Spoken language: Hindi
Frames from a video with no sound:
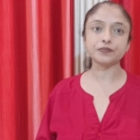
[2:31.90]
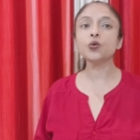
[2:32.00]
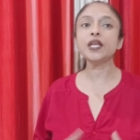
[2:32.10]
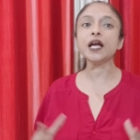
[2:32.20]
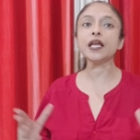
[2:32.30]

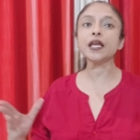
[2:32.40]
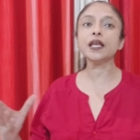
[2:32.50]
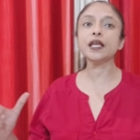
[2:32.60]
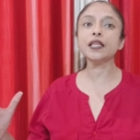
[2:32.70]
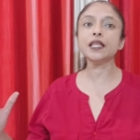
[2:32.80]
दुनिया के
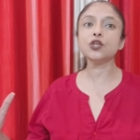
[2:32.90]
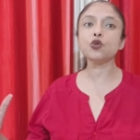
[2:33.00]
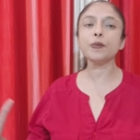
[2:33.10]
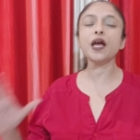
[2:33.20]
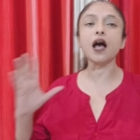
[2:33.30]
किन किन
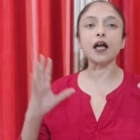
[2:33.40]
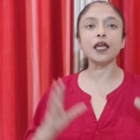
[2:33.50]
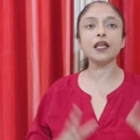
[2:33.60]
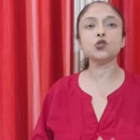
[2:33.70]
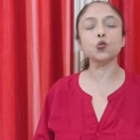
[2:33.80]
देशों में
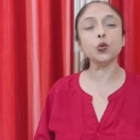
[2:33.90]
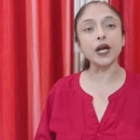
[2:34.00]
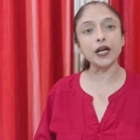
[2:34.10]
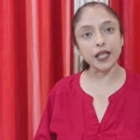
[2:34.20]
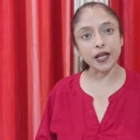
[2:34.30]
आखिर सूर्य
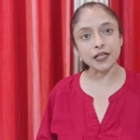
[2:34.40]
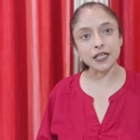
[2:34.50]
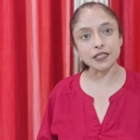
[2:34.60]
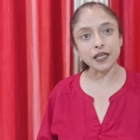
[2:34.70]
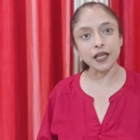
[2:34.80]
ग्रहण देखा
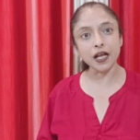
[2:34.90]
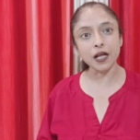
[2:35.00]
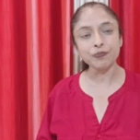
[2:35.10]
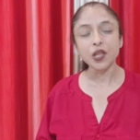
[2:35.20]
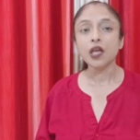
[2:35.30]
जा सकेगा
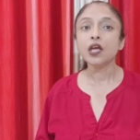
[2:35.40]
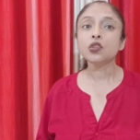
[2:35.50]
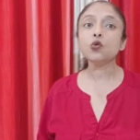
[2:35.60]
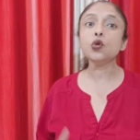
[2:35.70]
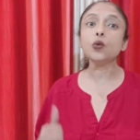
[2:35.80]

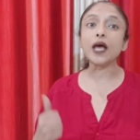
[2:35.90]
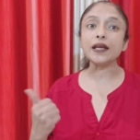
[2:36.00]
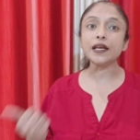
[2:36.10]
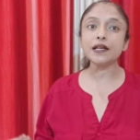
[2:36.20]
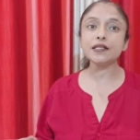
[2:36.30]
तो
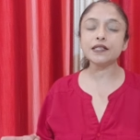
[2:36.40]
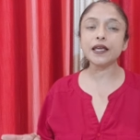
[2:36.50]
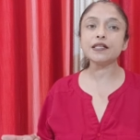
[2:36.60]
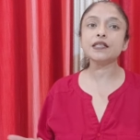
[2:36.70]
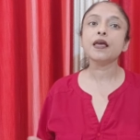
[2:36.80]
यूनाइटेड
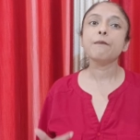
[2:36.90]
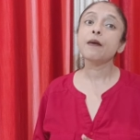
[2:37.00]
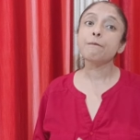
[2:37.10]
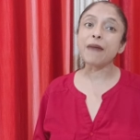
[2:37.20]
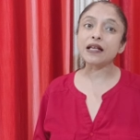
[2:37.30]
स्टेट्स
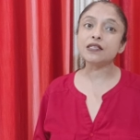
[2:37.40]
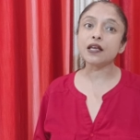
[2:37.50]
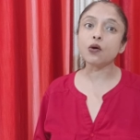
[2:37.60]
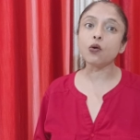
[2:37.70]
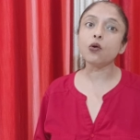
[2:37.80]

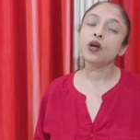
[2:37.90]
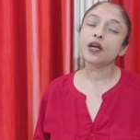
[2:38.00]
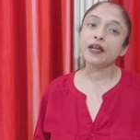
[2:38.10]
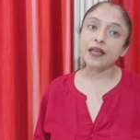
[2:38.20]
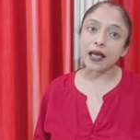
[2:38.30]
मेक्सिको
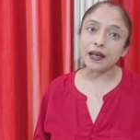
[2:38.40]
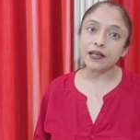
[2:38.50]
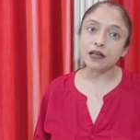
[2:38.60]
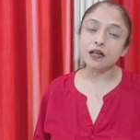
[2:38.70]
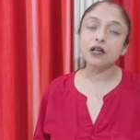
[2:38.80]

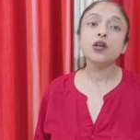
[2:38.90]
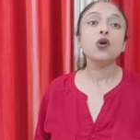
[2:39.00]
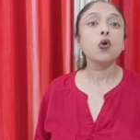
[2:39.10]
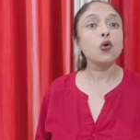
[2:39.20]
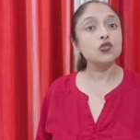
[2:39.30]
कनाडा
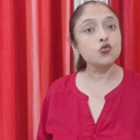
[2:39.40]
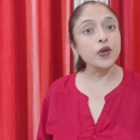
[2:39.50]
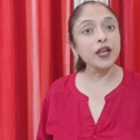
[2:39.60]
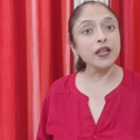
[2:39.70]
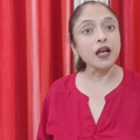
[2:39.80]

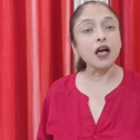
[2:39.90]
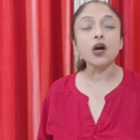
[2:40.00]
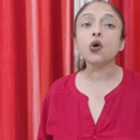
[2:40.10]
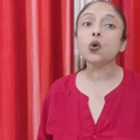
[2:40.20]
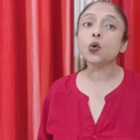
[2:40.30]
ऑस्ट्रेलिया
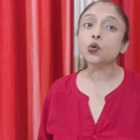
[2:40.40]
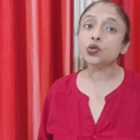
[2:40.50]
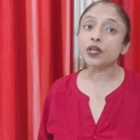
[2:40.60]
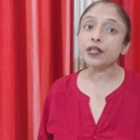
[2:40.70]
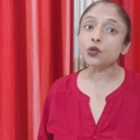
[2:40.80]

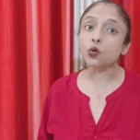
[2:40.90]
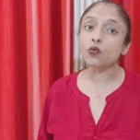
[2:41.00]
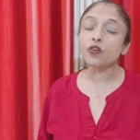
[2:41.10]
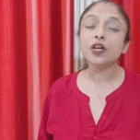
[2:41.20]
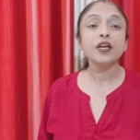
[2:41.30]
उत्तरी
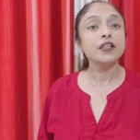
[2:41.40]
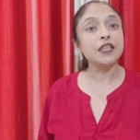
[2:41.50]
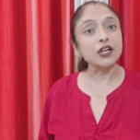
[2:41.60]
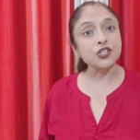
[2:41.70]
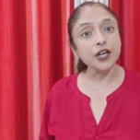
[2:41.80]
ध्रुव
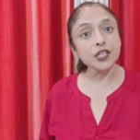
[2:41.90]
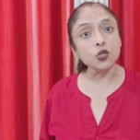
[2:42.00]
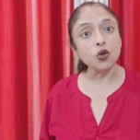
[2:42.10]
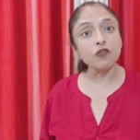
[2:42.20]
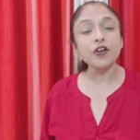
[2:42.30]
दक्षिणी
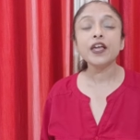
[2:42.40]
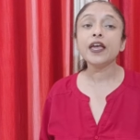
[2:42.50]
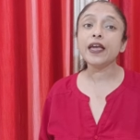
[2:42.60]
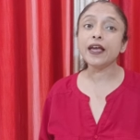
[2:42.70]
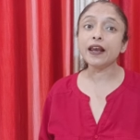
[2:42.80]
ध्रुव
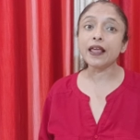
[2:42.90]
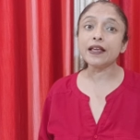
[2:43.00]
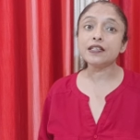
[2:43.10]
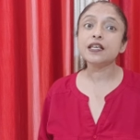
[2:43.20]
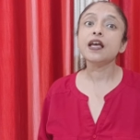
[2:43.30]

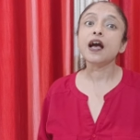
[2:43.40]
इंग्लैंड